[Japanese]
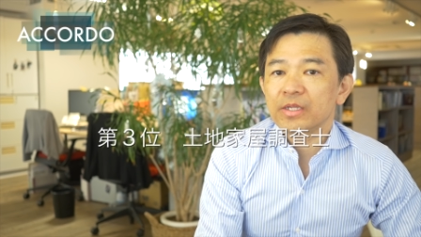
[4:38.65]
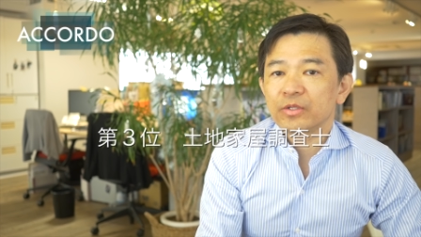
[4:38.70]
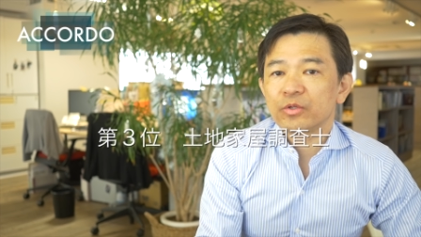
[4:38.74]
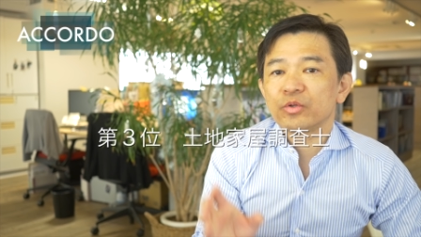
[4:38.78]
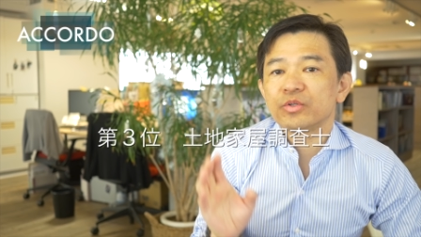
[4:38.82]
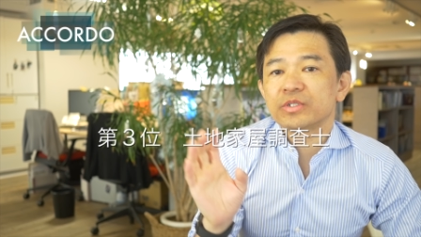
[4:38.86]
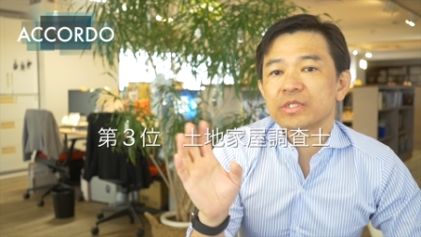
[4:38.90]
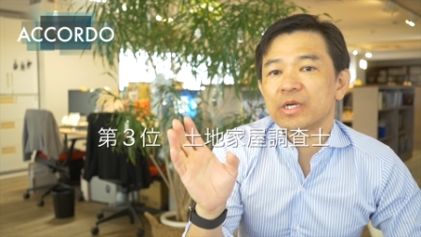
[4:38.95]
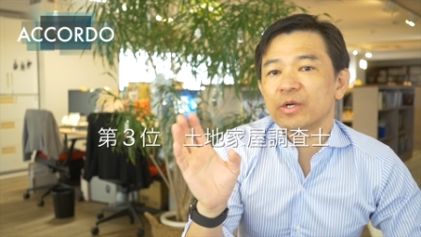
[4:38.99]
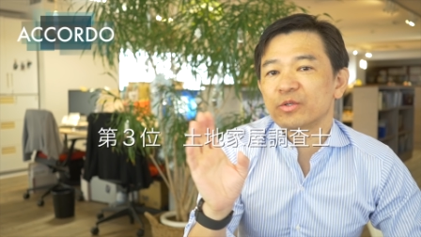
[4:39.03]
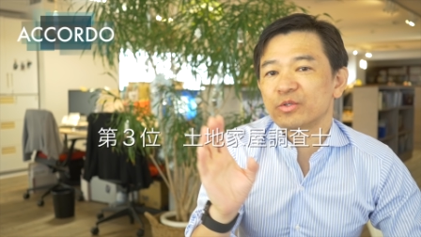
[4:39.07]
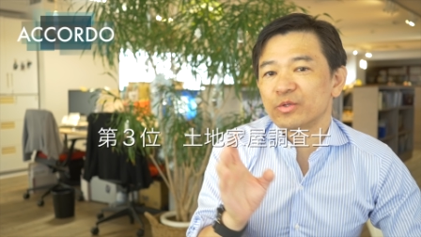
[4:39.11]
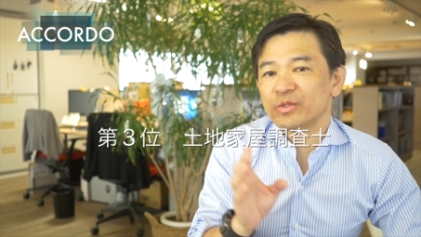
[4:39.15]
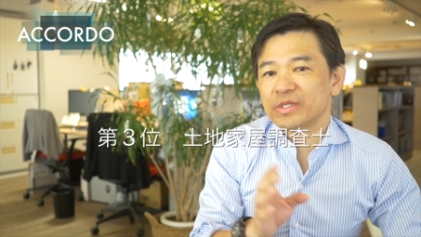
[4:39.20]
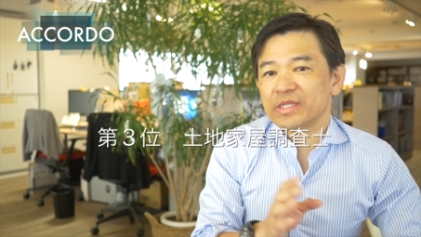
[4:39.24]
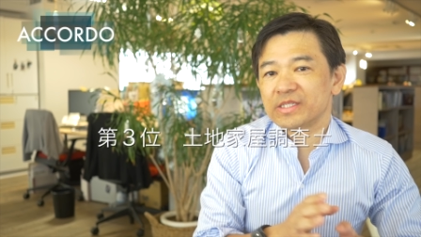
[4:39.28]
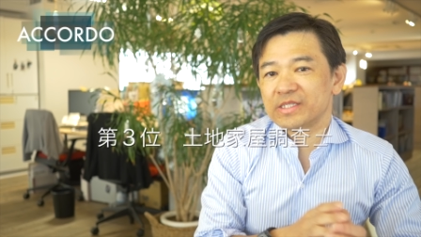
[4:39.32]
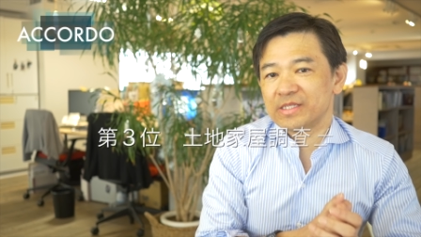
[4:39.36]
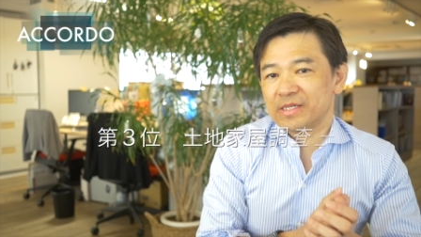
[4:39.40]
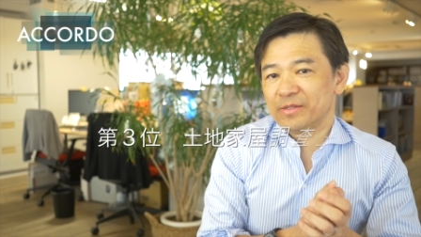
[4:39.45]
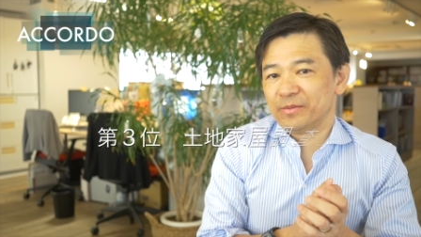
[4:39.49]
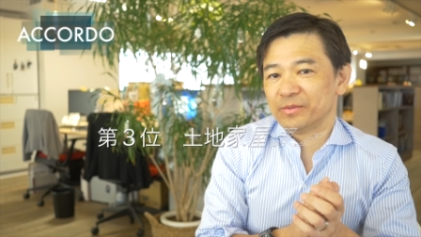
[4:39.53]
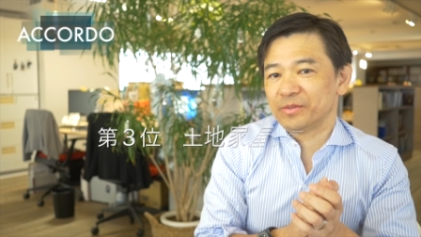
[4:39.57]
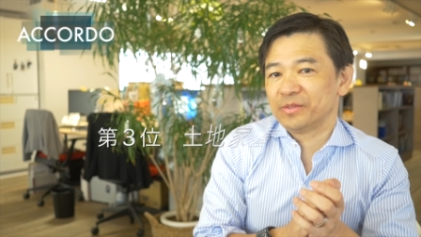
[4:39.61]
土地拡張政
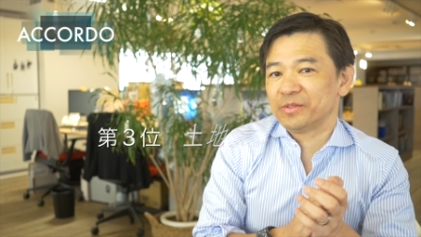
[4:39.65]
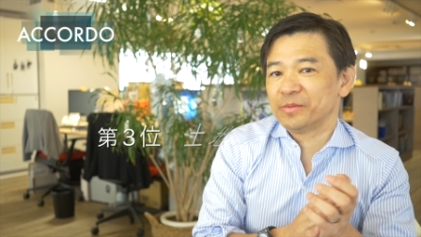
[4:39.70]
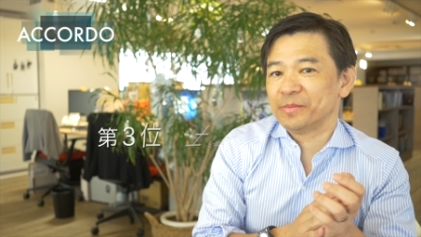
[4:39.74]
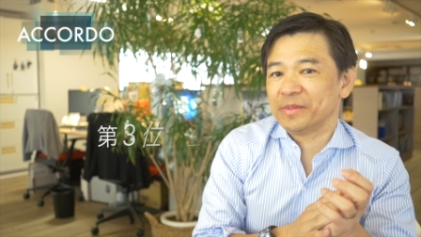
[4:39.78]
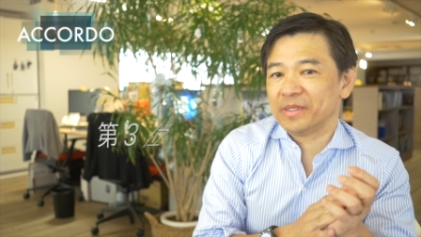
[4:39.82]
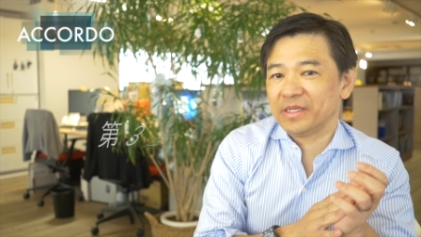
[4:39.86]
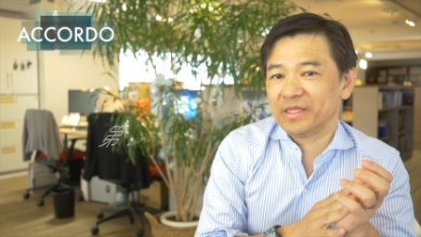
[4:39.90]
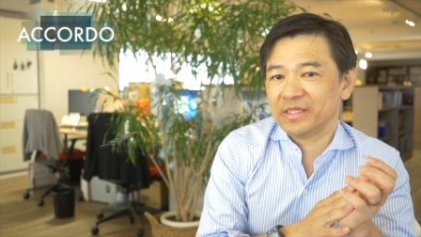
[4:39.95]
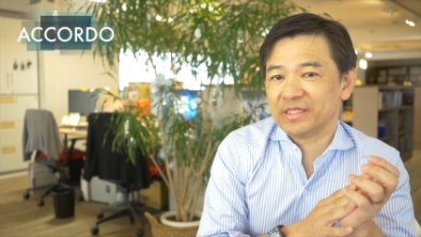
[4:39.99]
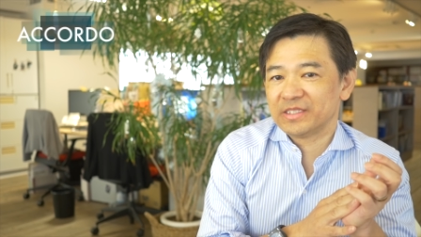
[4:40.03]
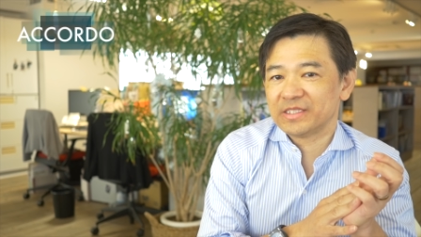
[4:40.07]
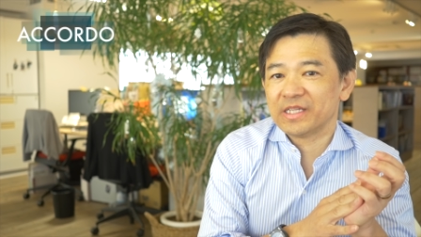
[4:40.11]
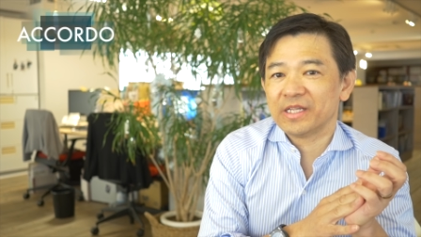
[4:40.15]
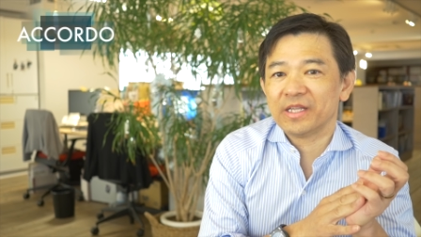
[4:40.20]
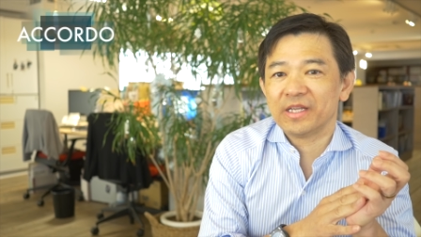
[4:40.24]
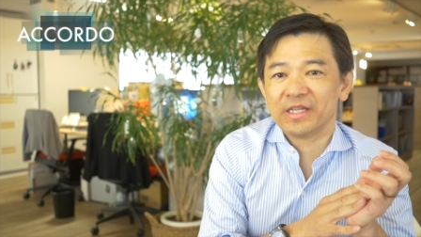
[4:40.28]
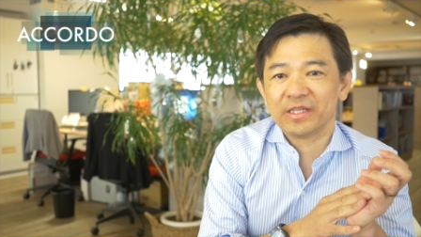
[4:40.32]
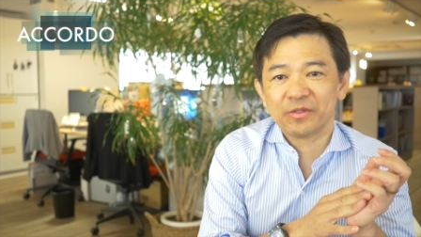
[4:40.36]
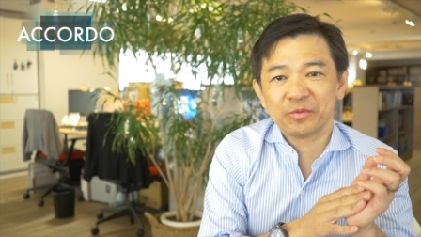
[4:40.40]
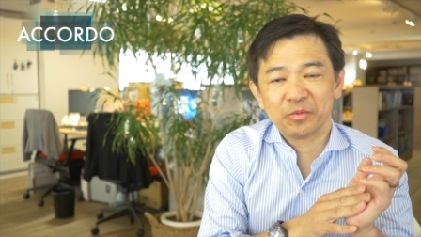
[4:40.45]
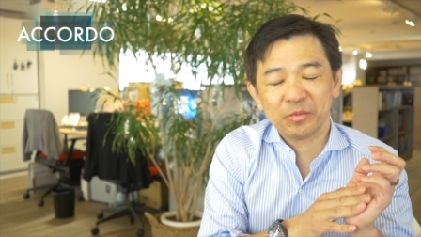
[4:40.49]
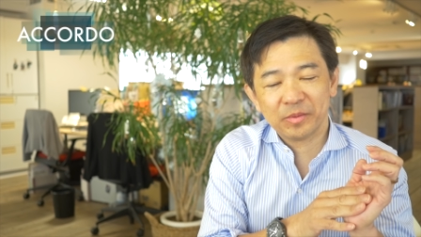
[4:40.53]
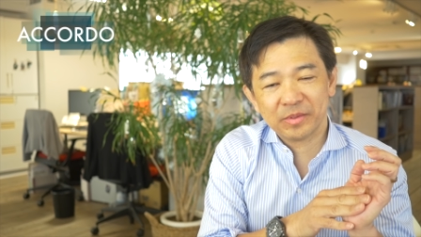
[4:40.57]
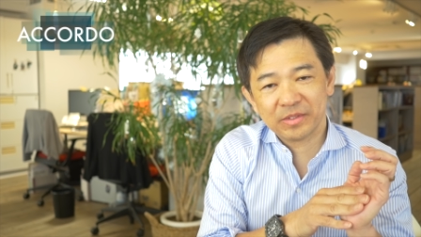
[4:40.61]
策おすすめしたいな
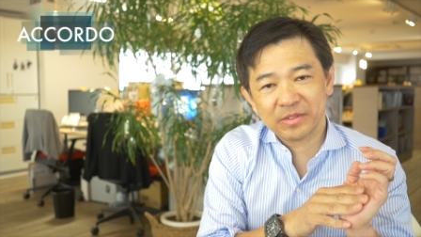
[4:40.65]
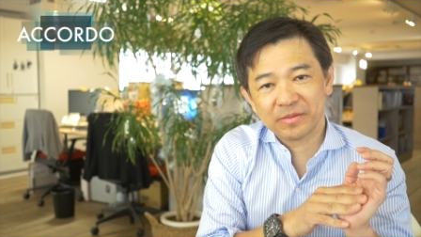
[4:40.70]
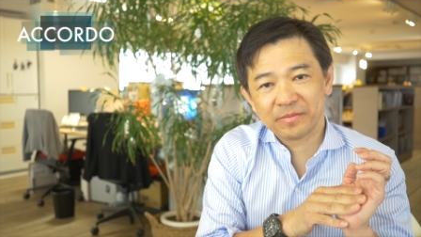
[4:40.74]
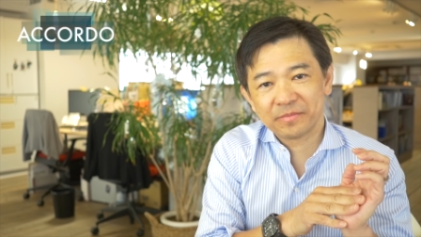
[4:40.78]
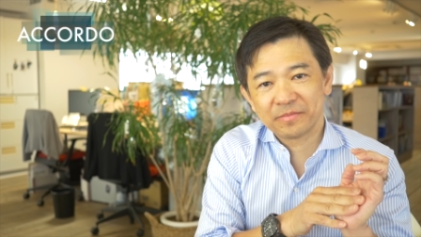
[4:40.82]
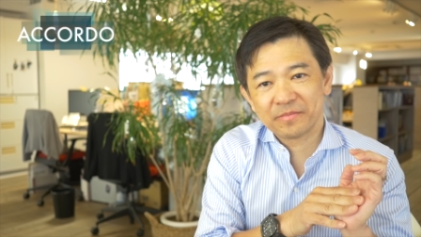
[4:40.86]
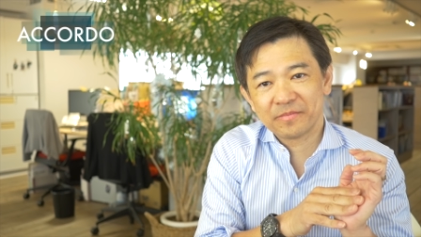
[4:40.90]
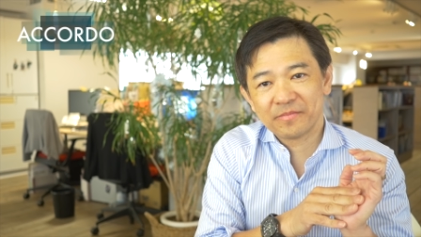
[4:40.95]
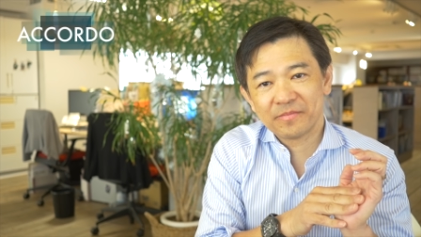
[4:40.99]
と思います